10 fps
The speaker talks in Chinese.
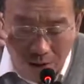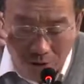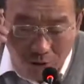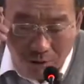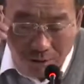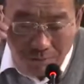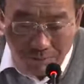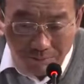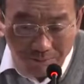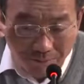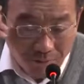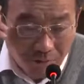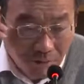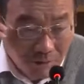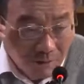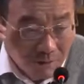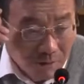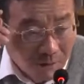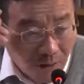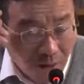民族
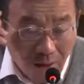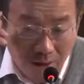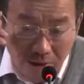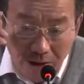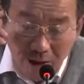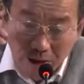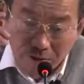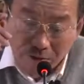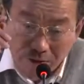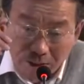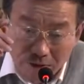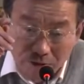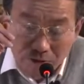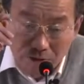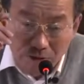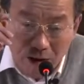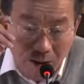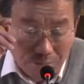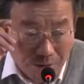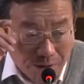任何一个国家都无
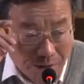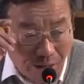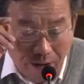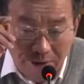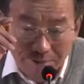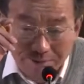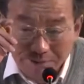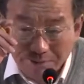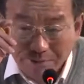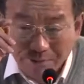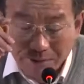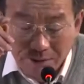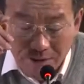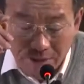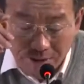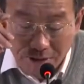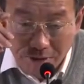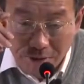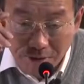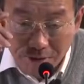法避开这样一个
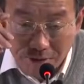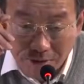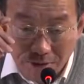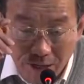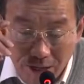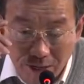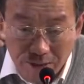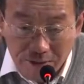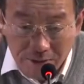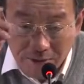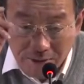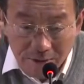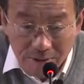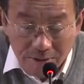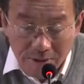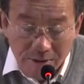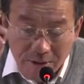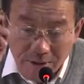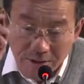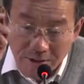资本主义的这
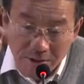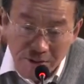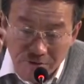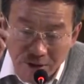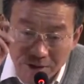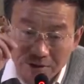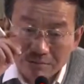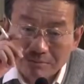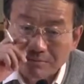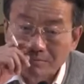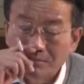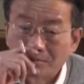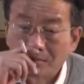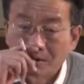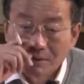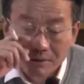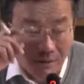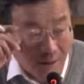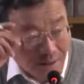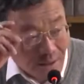个生产方式。
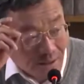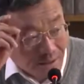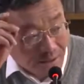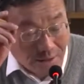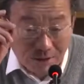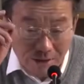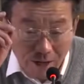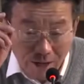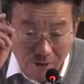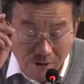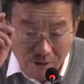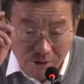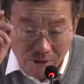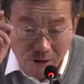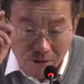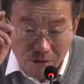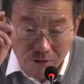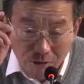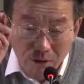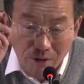当然，现在这个地球上还有少数
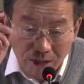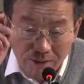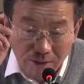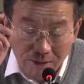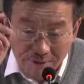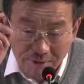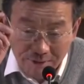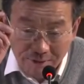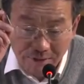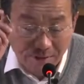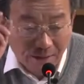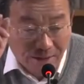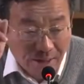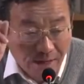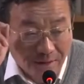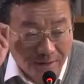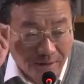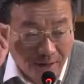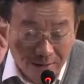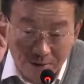若干个还顶着那里是
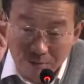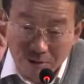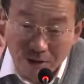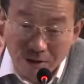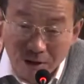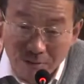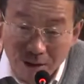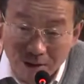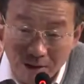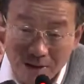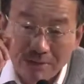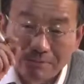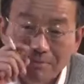吧？比方说北朝鲜。